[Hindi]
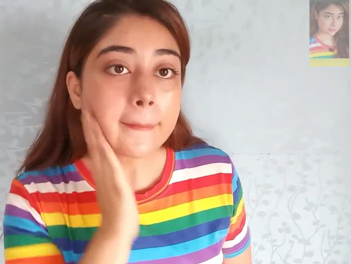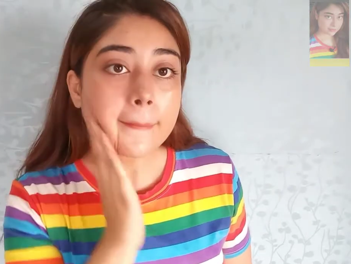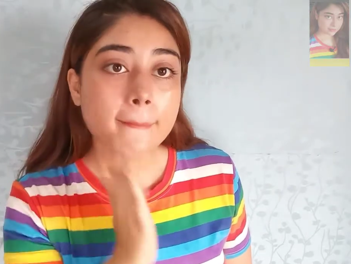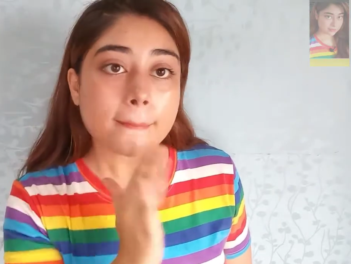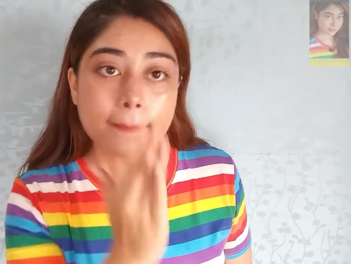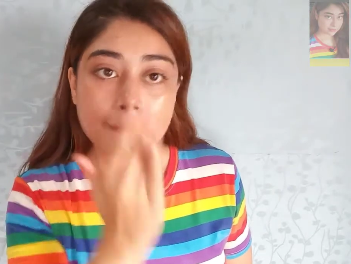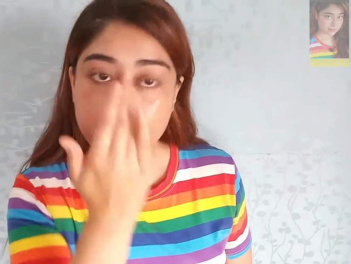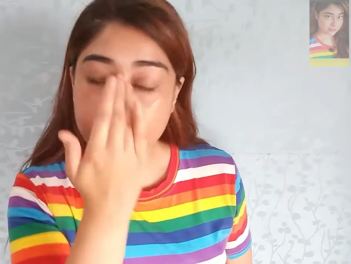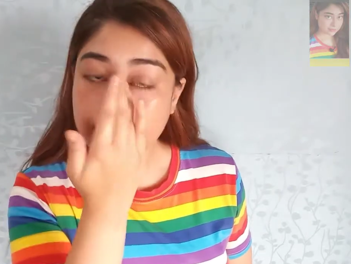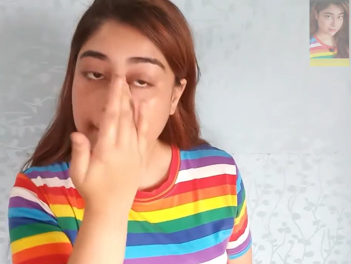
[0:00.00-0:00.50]

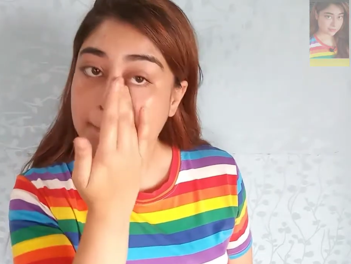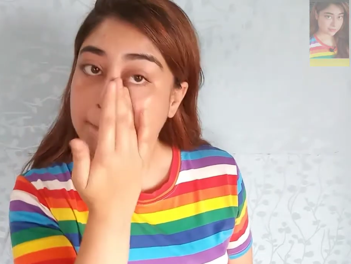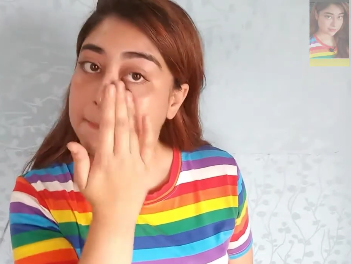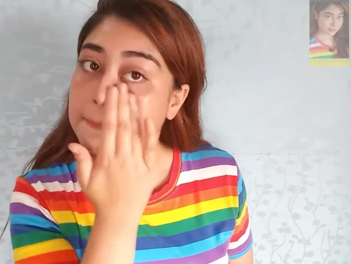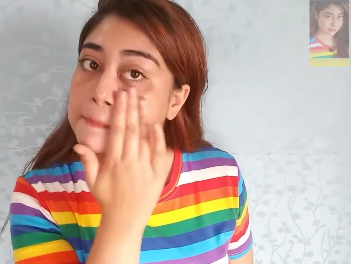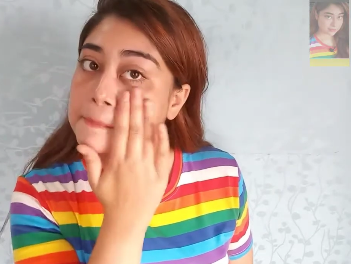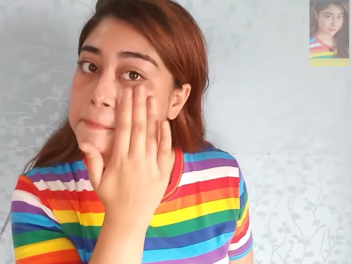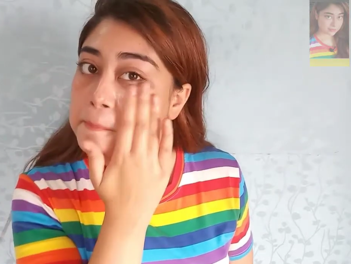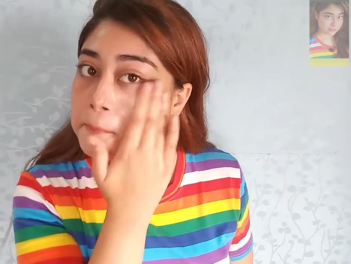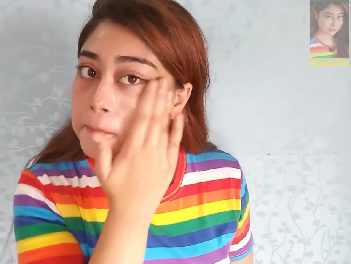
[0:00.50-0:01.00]
ऑयल को अच्छे
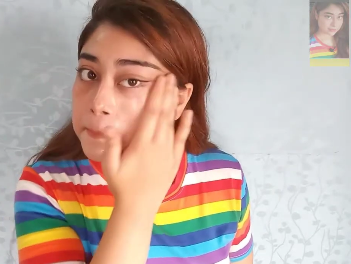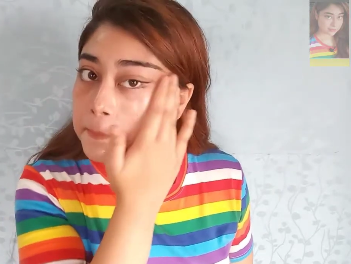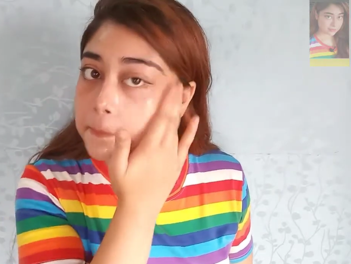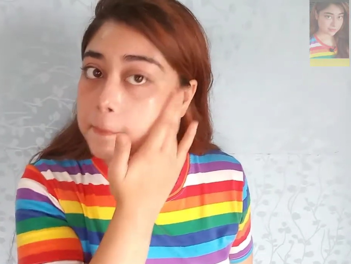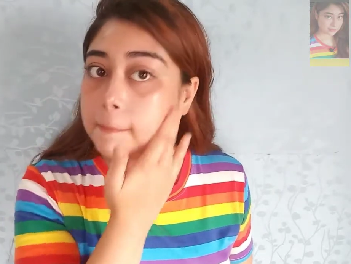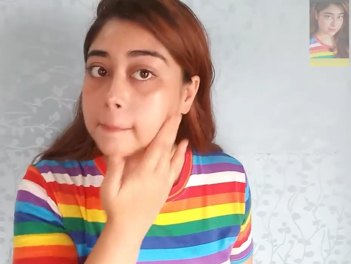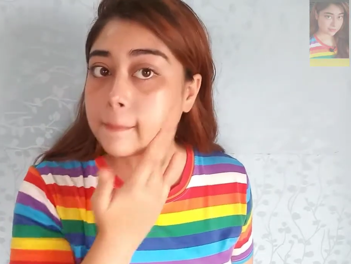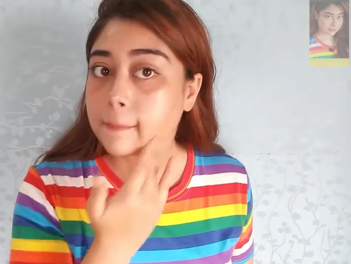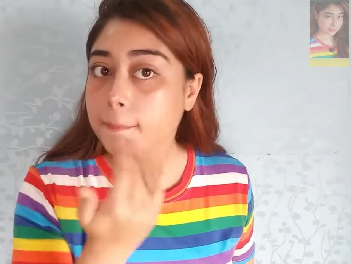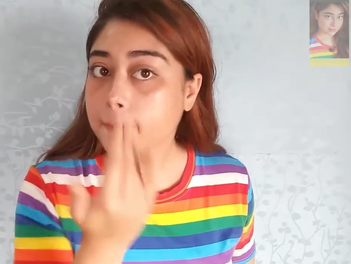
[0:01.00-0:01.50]
से अपनी
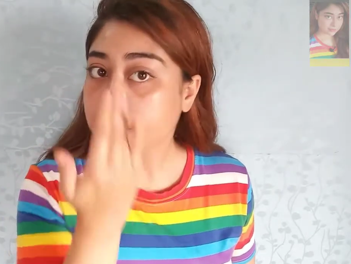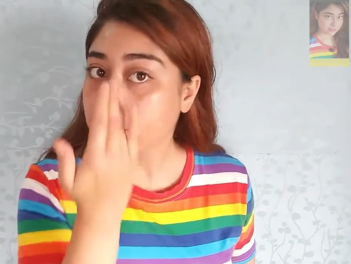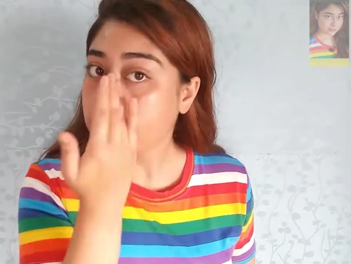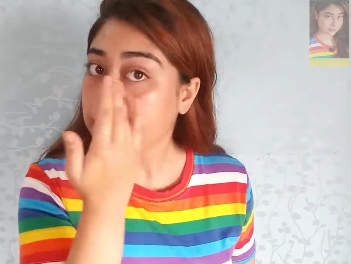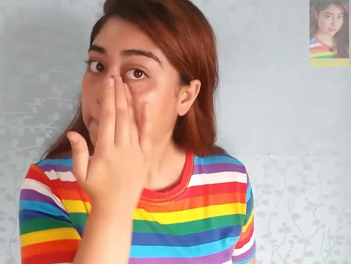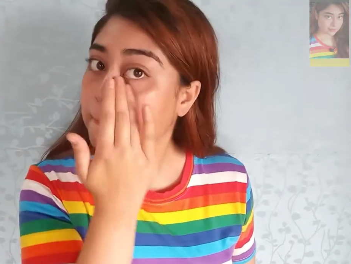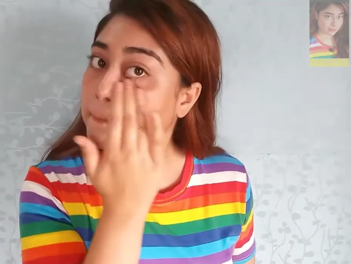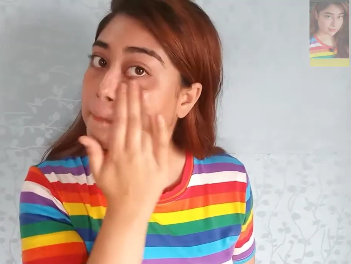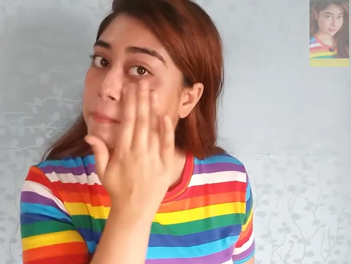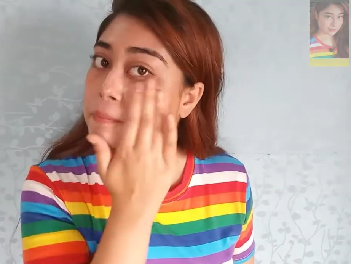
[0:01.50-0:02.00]
फेस पर
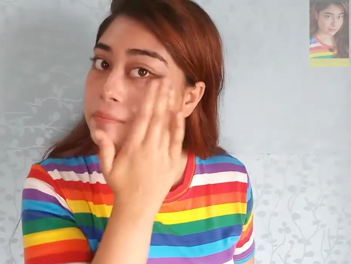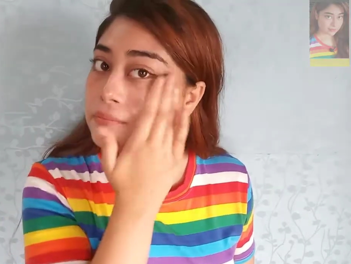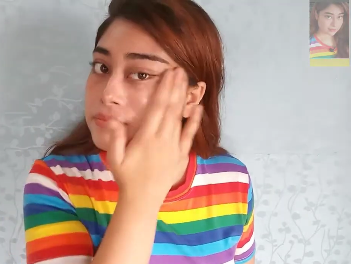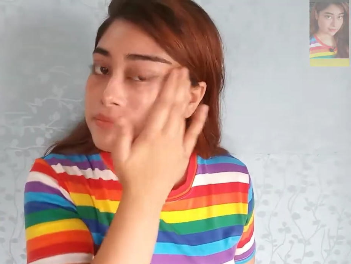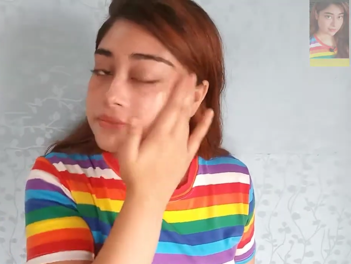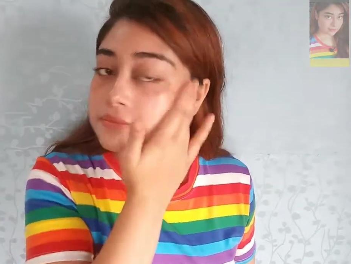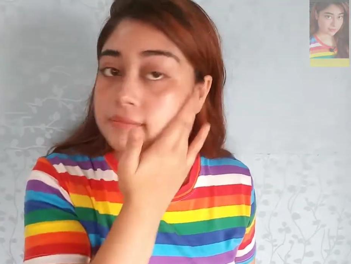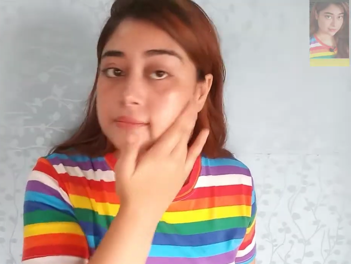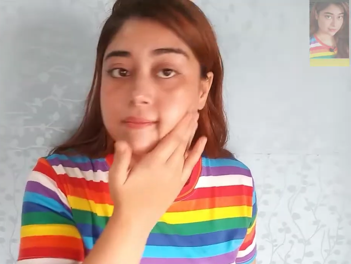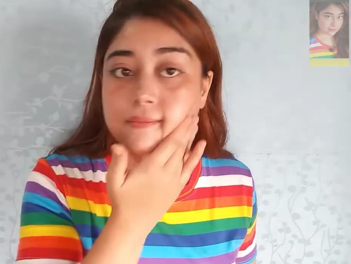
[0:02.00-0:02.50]
मसाज कर
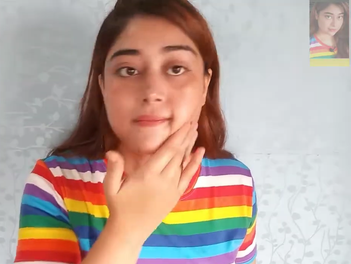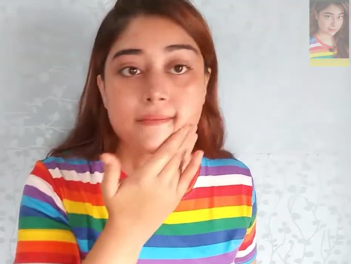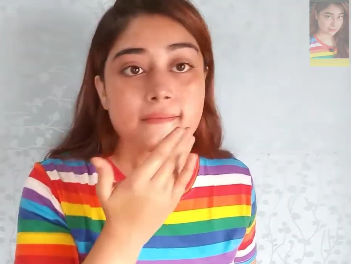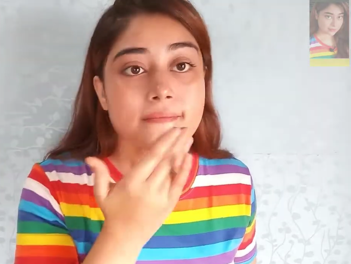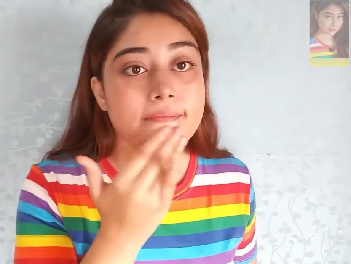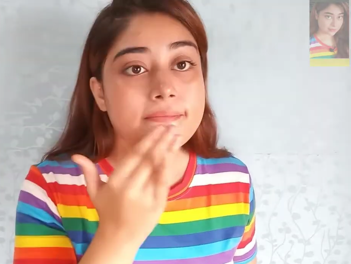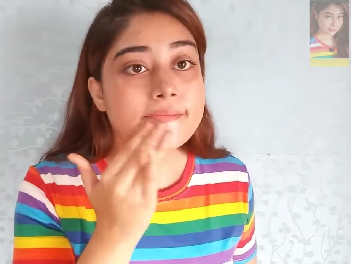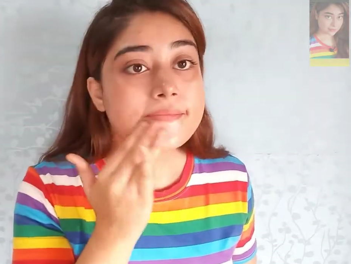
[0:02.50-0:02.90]
लूंगी